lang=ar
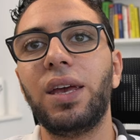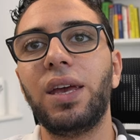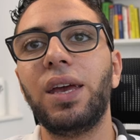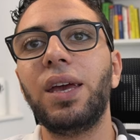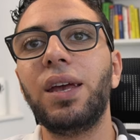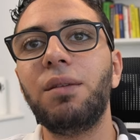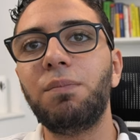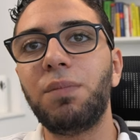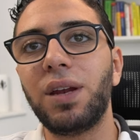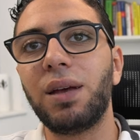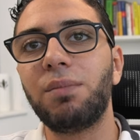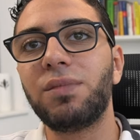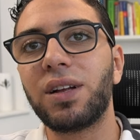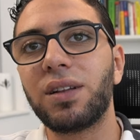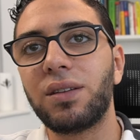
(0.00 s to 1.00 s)
ايه
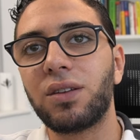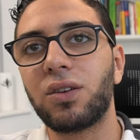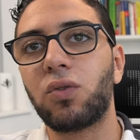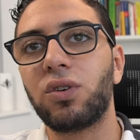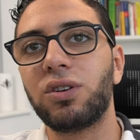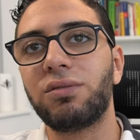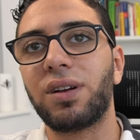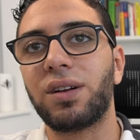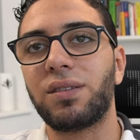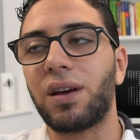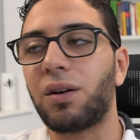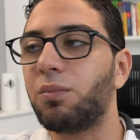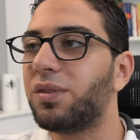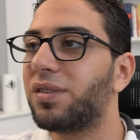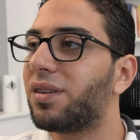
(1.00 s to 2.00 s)
البلان بتاع الداتا كواليتي بتاعتي
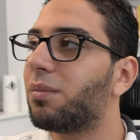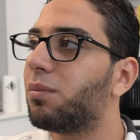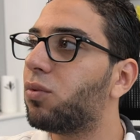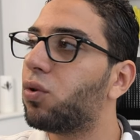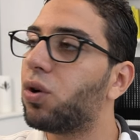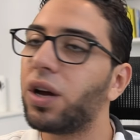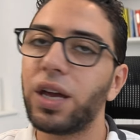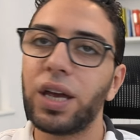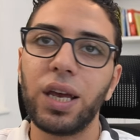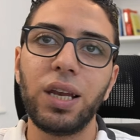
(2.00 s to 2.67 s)
او بيسموها